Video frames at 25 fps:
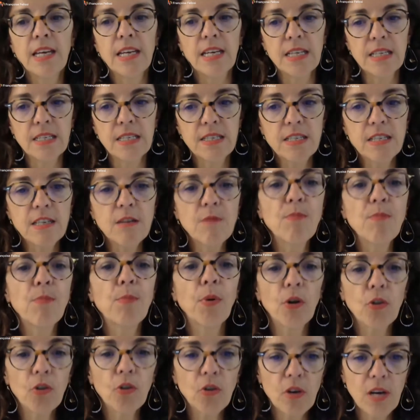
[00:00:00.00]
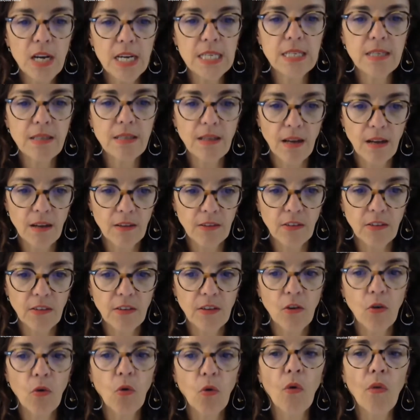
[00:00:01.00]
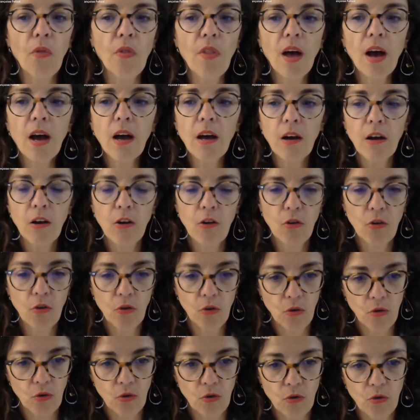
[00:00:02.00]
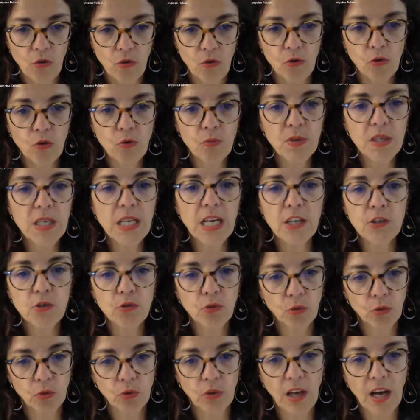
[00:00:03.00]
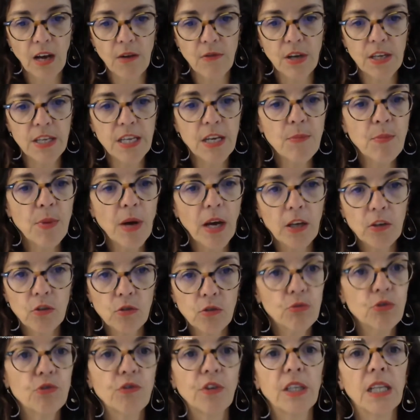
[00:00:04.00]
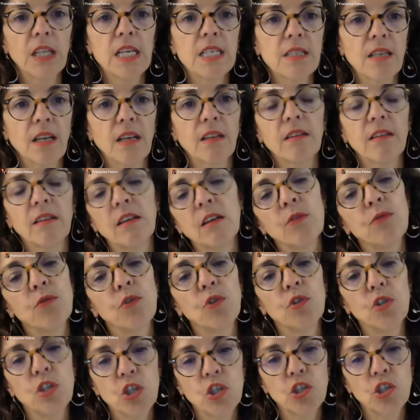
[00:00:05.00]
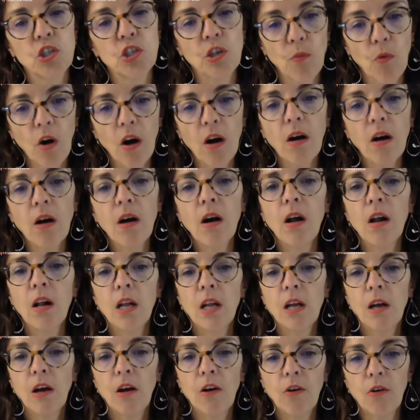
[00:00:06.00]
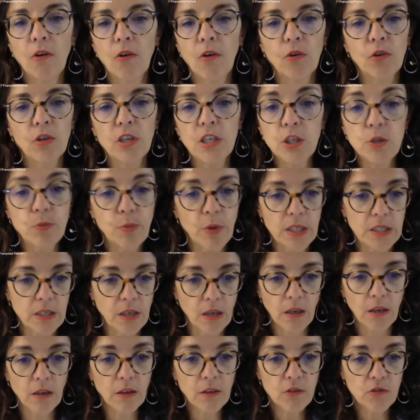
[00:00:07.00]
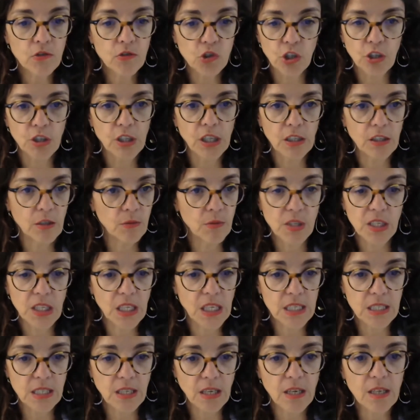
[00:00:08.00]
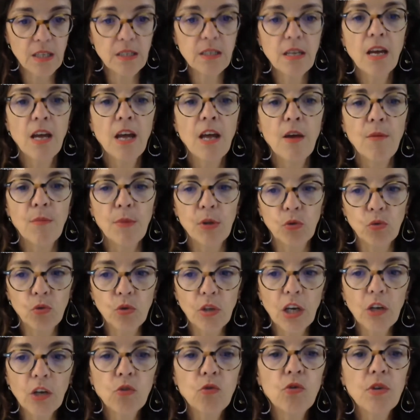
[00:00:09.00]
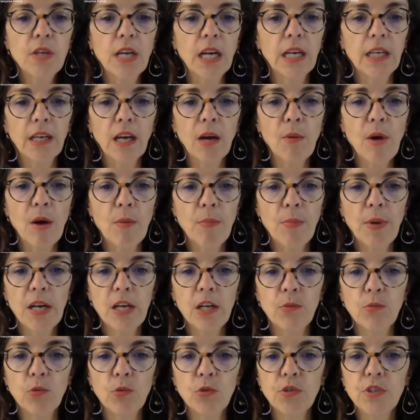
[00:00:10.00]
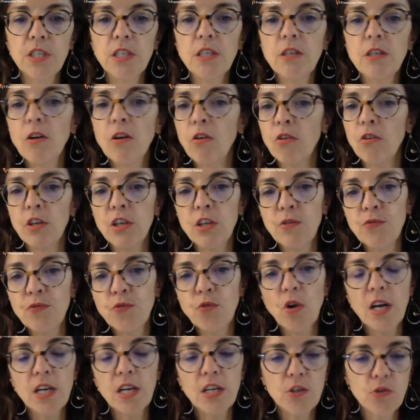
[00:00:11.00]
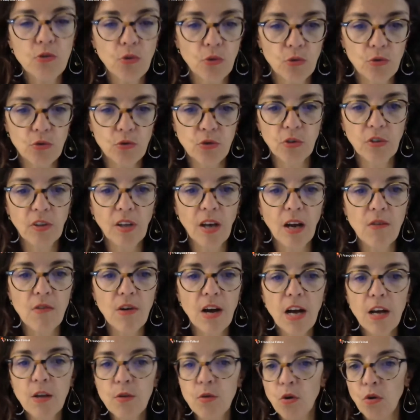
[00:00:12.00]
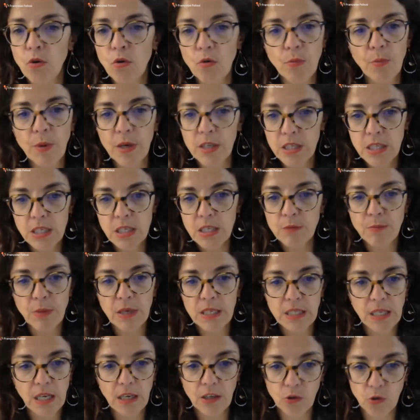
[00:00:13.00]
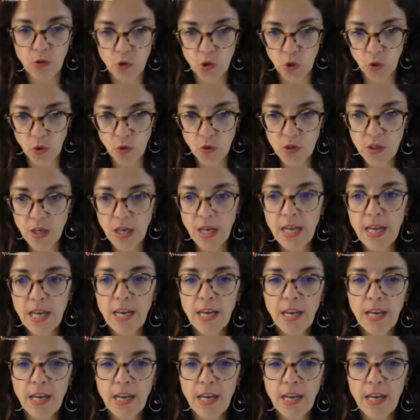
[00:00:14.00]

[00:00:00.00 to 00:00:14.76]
Et si pendant l'astreinte, on a euh, l'obligation de travailler, par exemple, je fais une astreinte téléphonique chez moi, euh, il ne se passe rien, j'ai une indemnité d'astreinte, mais tout d'un coup, quelqu'un m'appelle et me dit il faut aller sur le lieu de travail parce qu'il se passe quelque chose,